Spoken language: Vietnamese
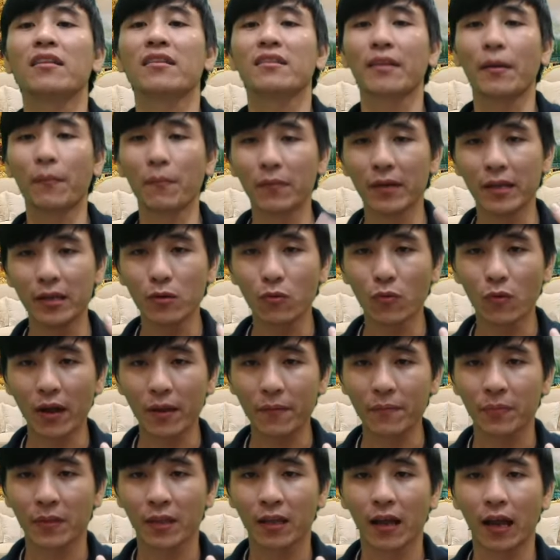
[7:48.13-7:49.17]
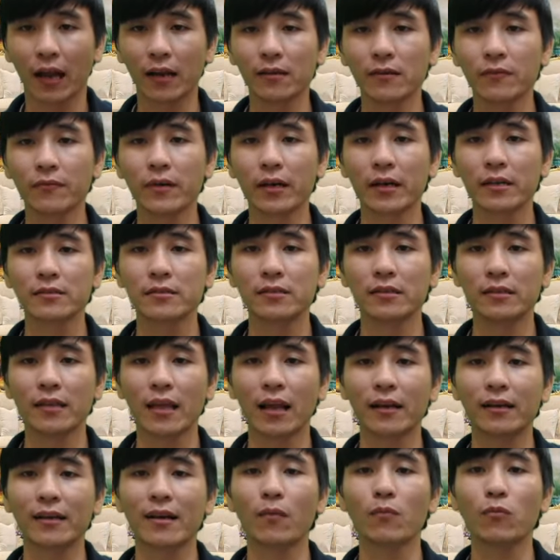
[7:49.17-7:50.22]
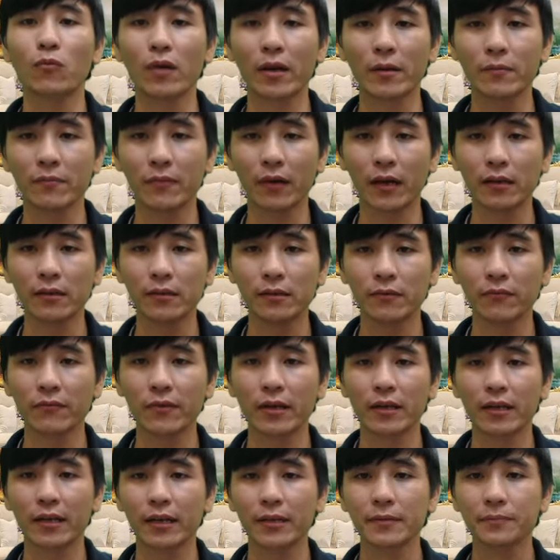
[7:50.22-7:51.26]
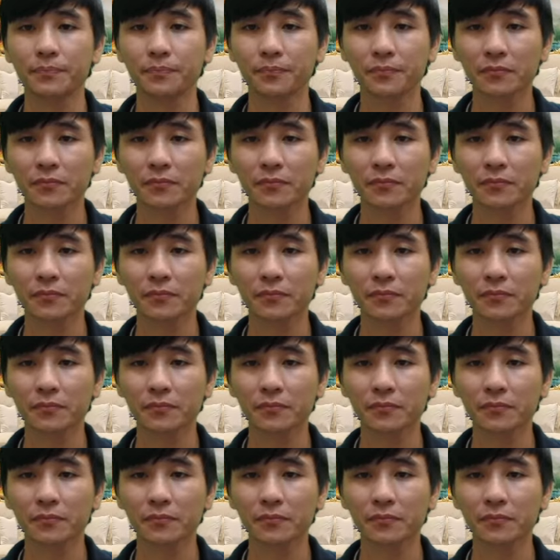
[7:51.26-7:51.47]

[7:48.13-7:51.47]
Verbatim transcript: tâm lý của em ảnh hưởng về cái sự thành công của em ảnh hưởng về cái